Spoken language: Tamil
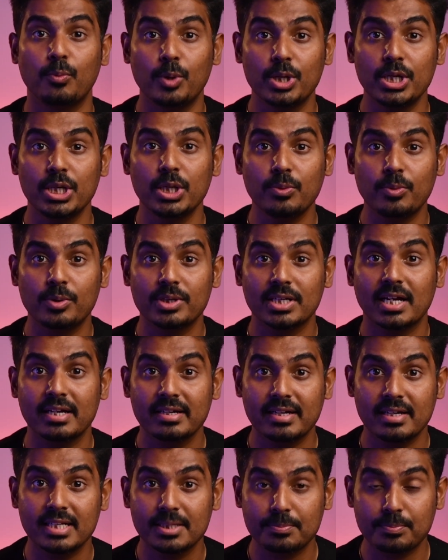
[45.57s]
ஒன்று ஒன்றா
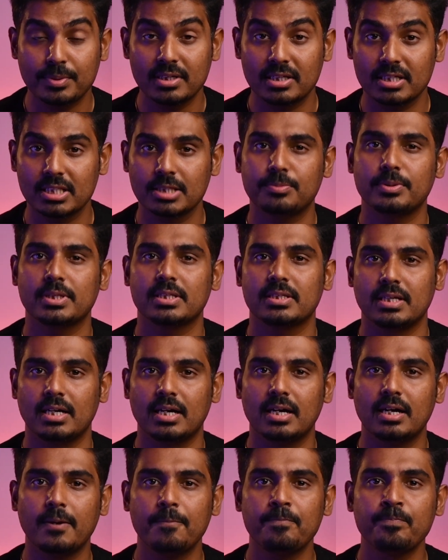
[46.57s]
டெலீட் பண்ணுறதுக்கு பதிலாக